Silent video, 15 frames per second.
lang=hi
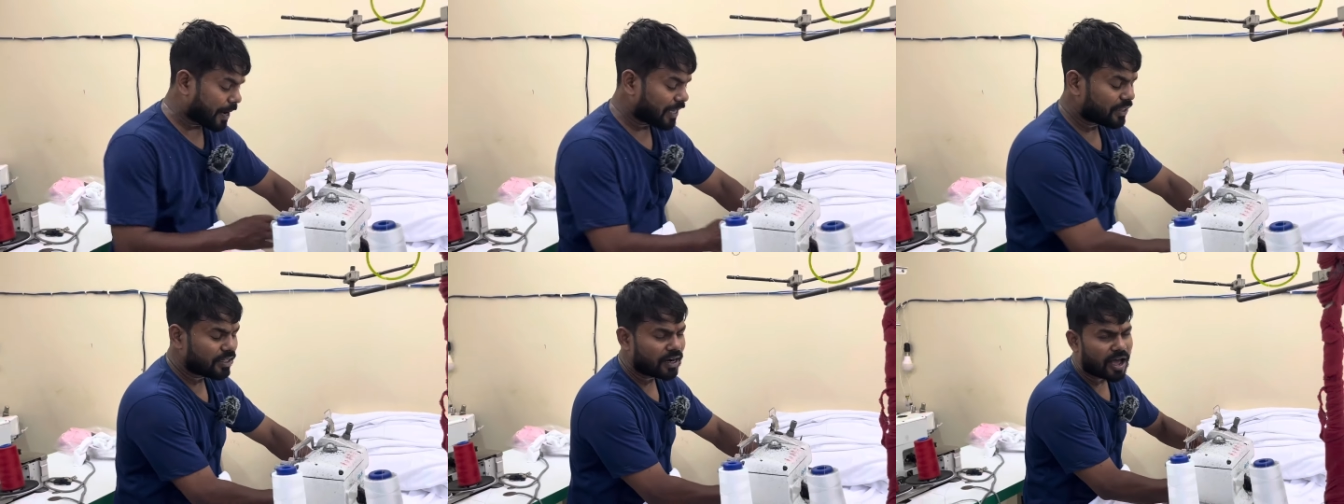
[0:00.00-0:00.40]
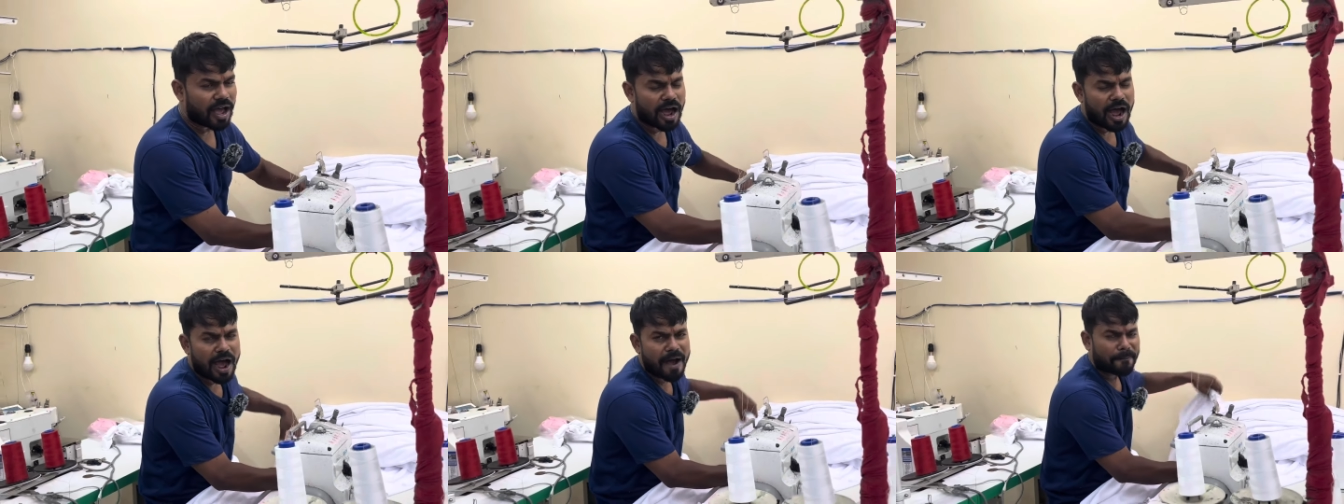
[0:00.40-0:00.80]
बाद ना
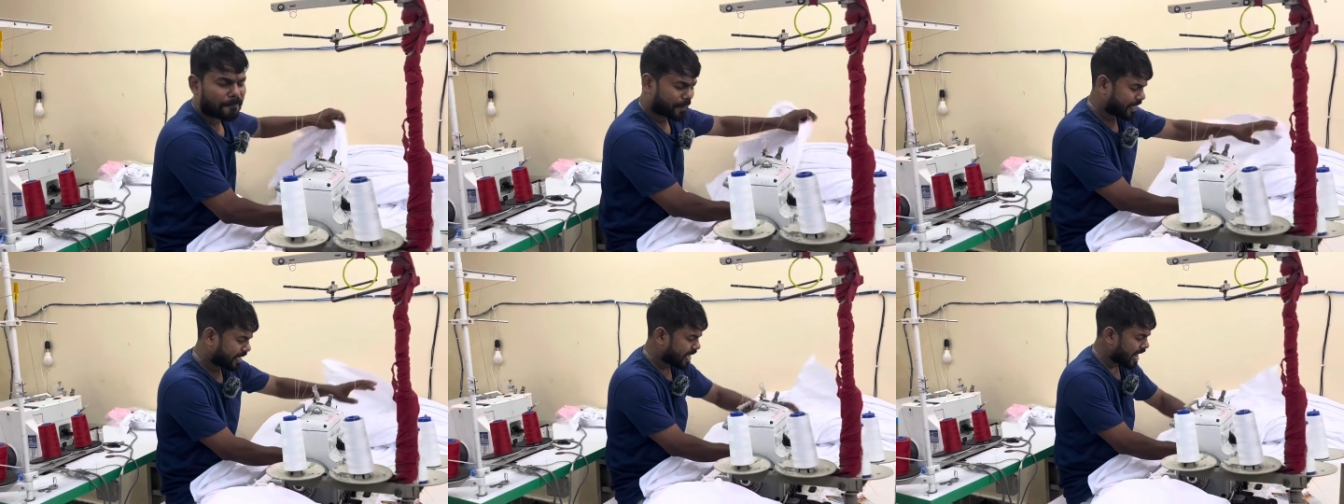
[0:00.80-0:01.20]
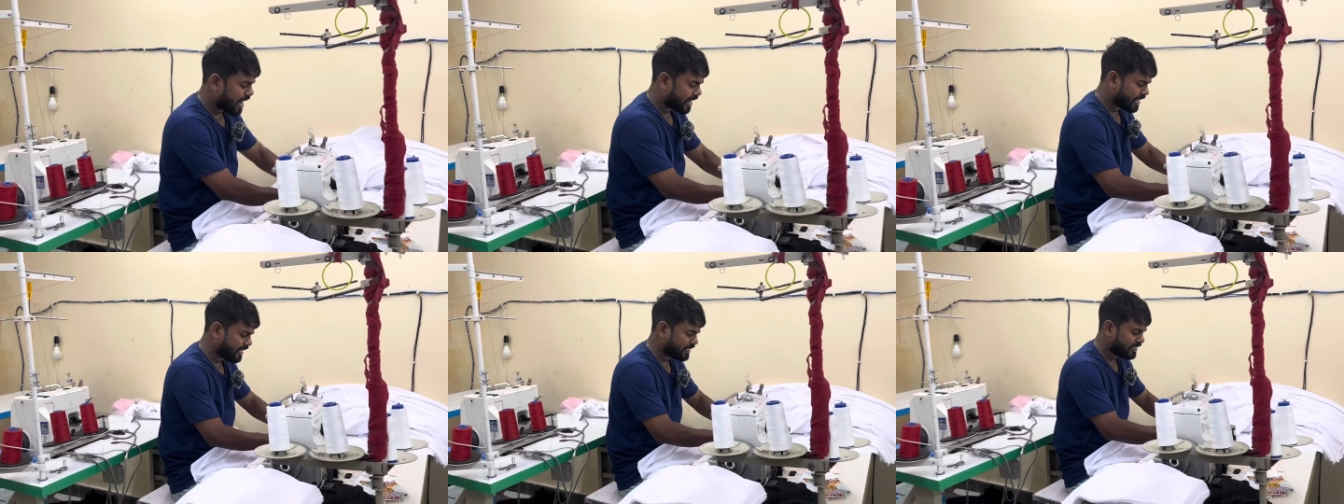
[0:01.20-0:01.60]
आप क्या
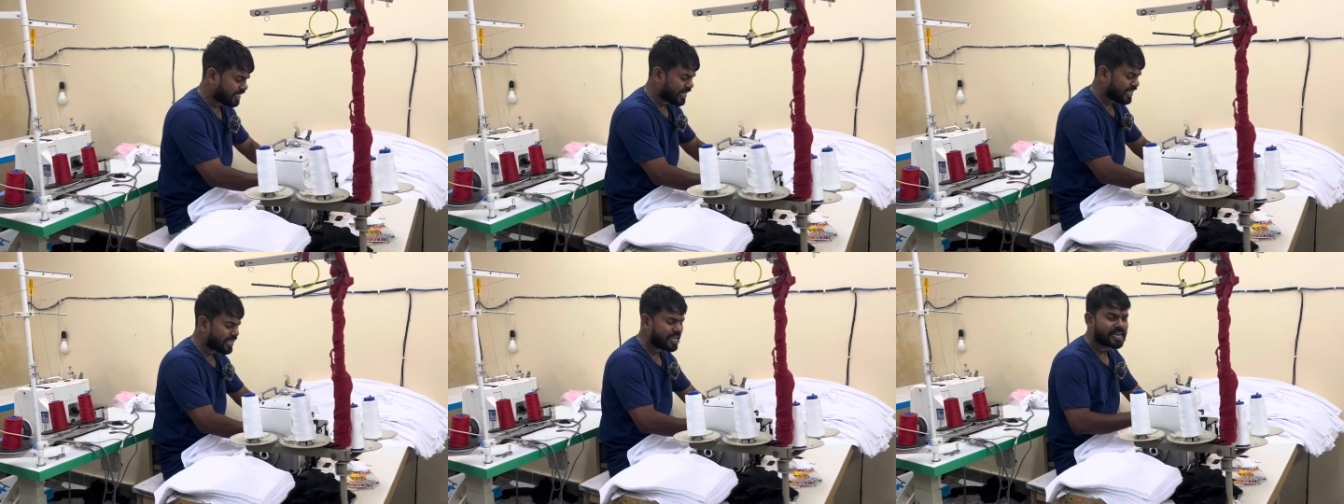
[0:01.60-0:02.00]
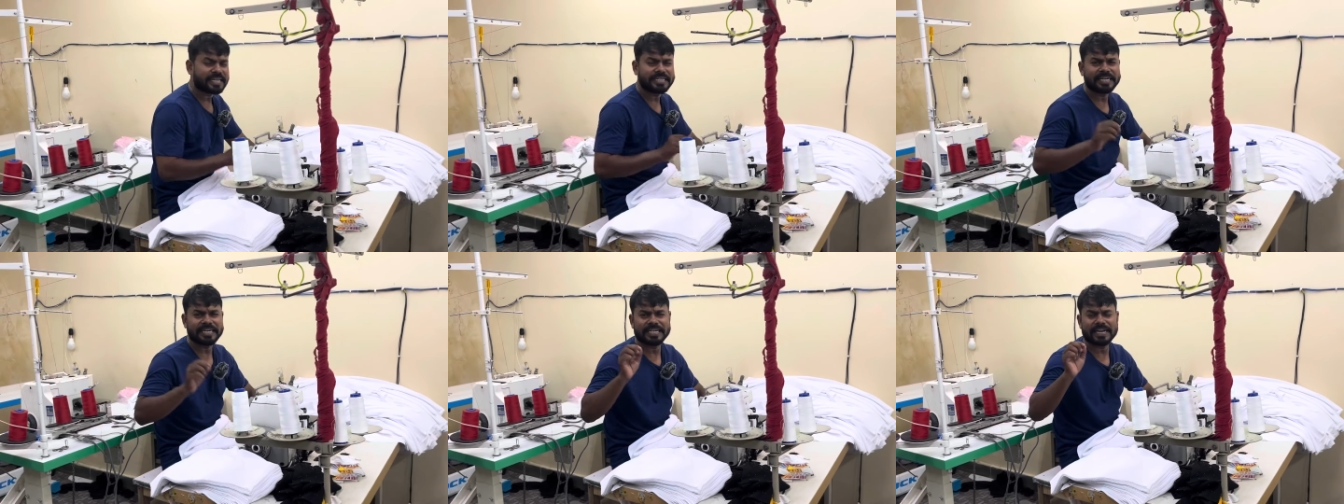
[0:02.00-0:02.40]
कीजिए
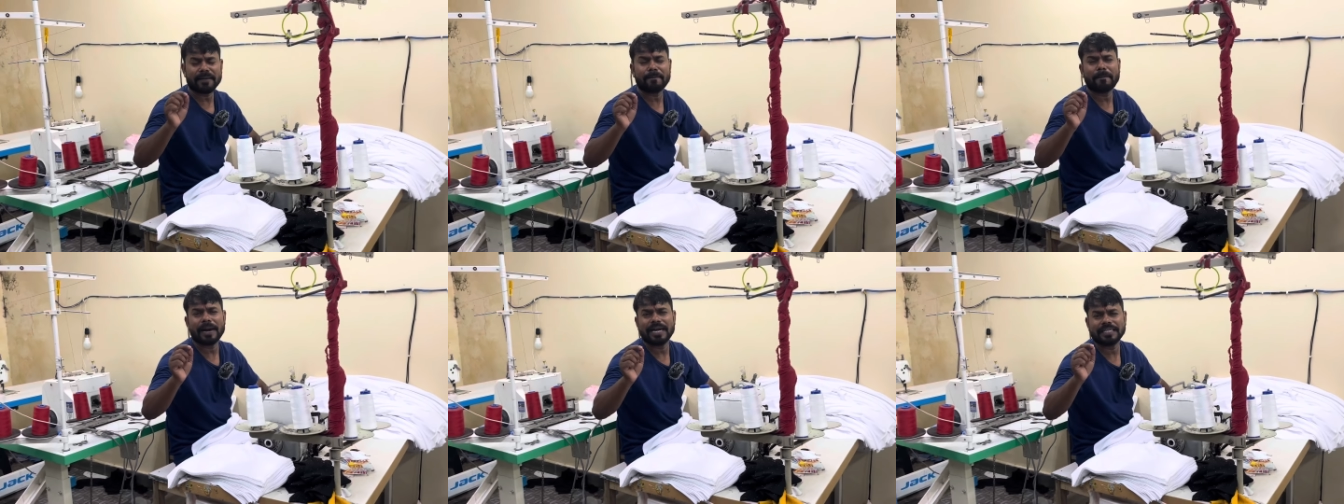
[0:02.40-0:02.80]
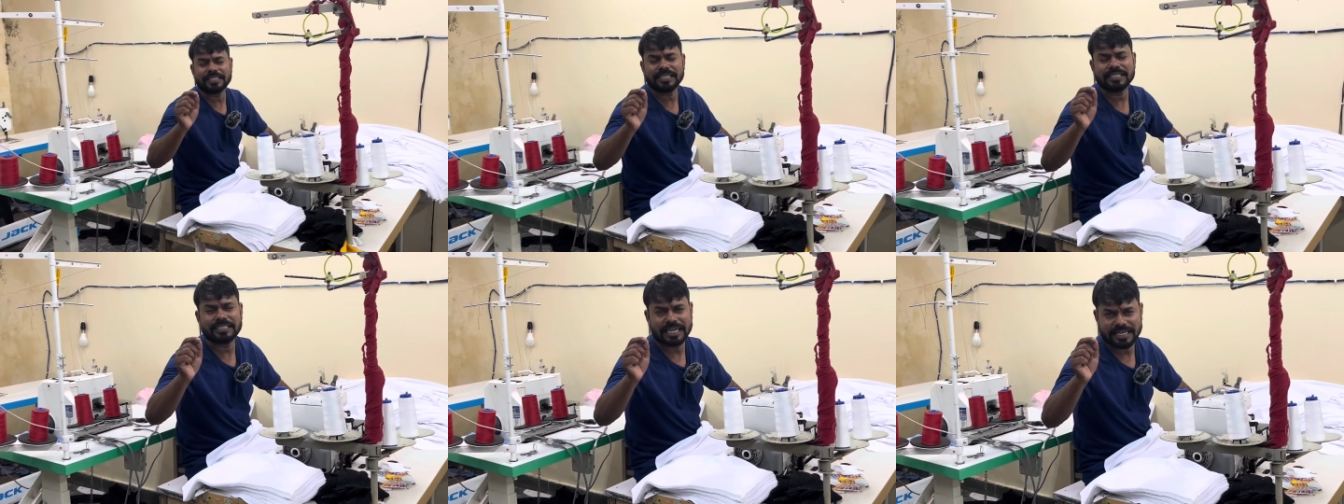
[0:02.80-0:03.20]
एक डिटेल वाले
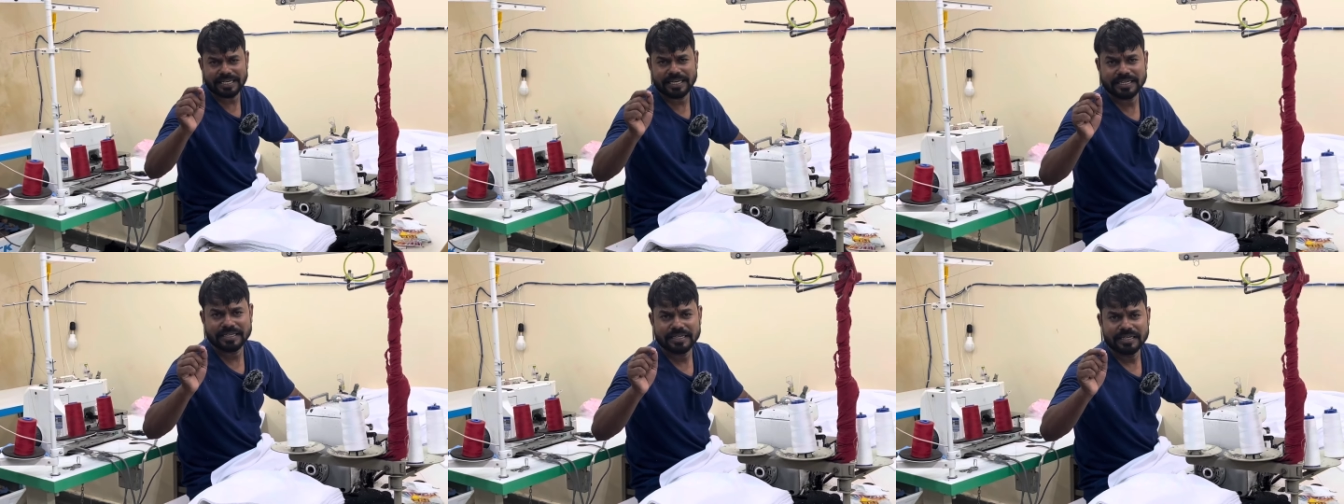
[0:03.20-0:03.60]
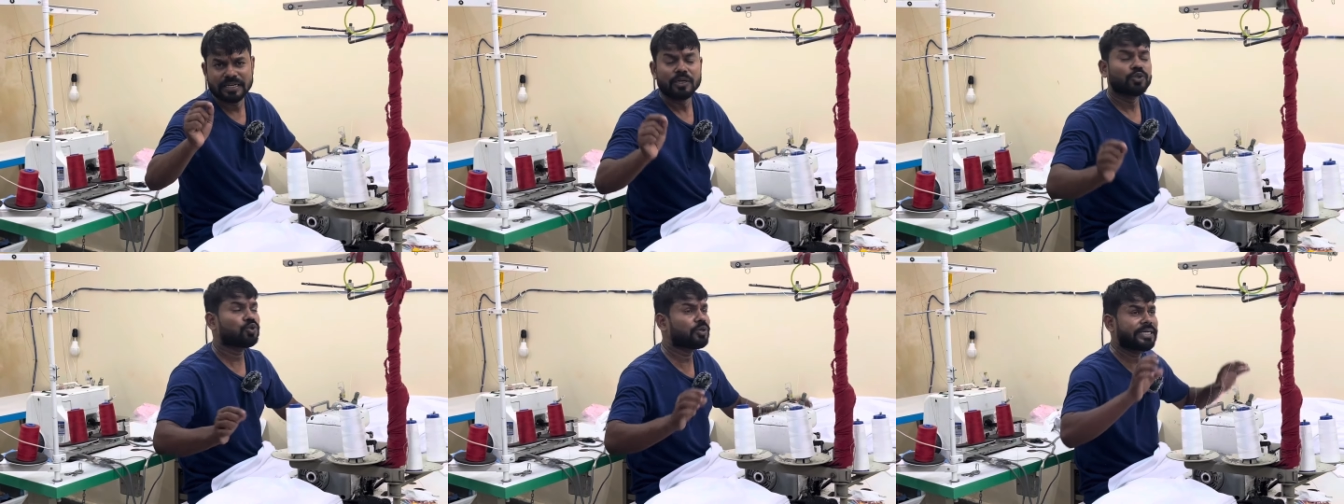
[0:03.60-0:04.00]
से जाइए
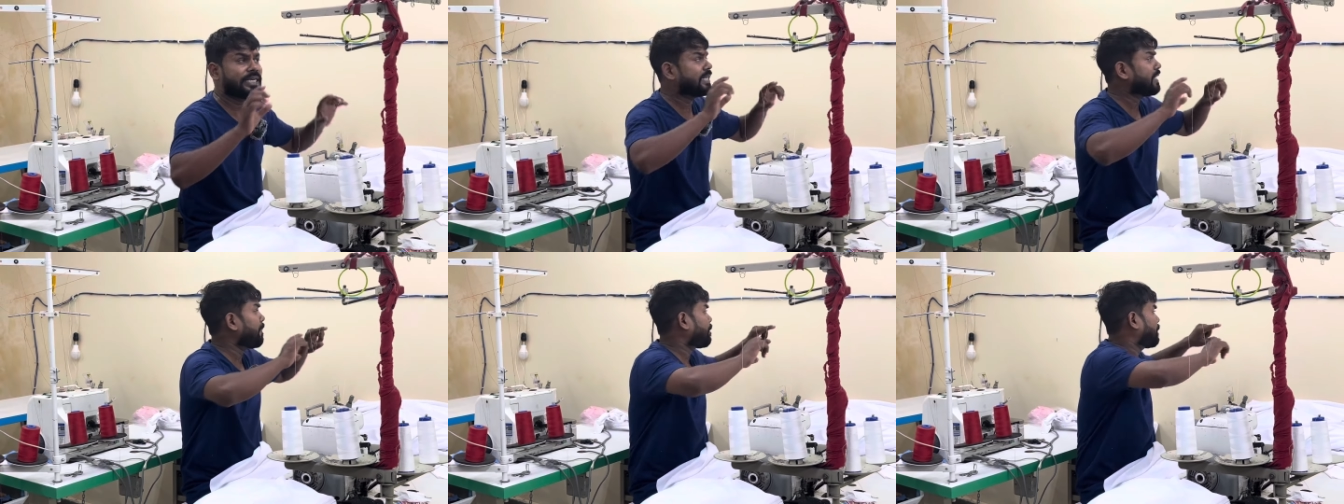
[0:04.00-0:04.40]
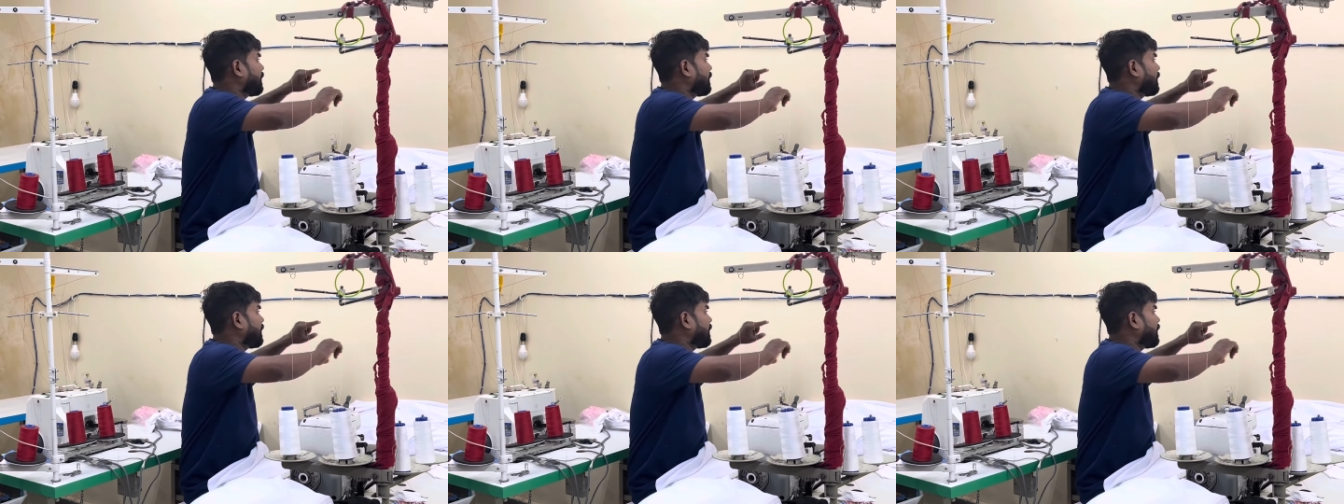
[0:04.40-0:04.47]
जो डीटीएफ